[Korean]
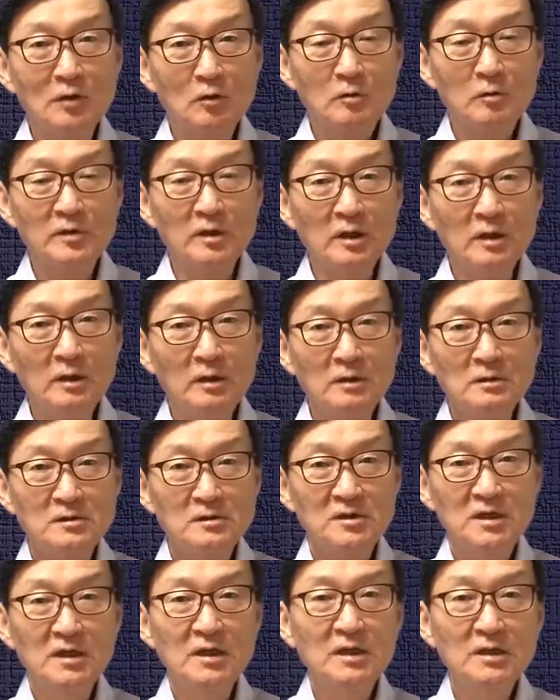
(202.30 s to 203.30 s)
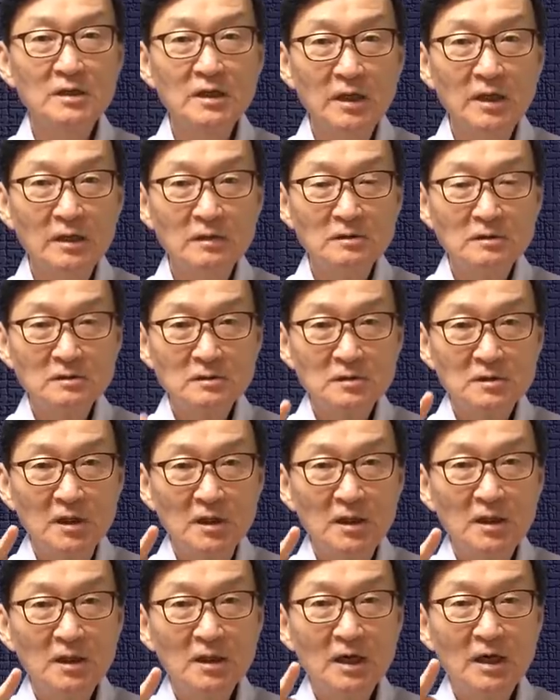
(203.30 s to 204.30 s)
여러분 세계에는
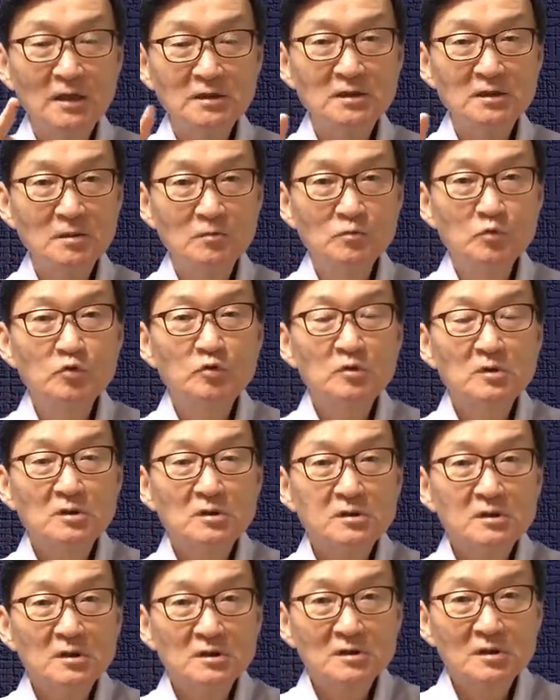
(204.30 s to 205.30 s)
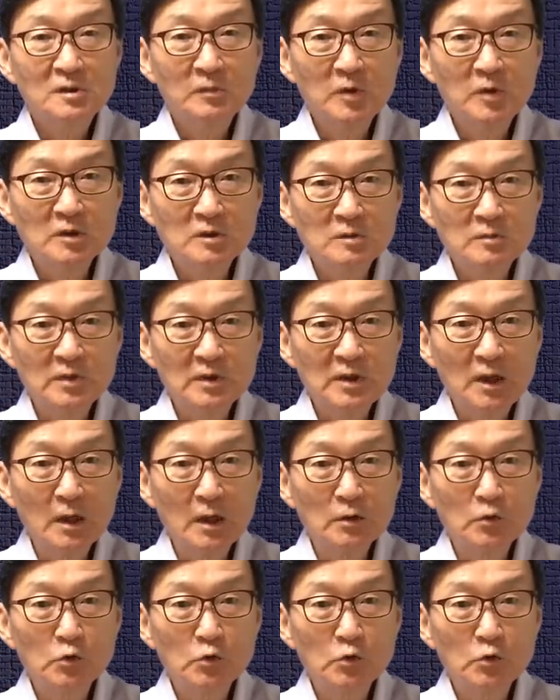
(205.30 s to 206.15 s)
세 가지 무기 시스템이 있습니다.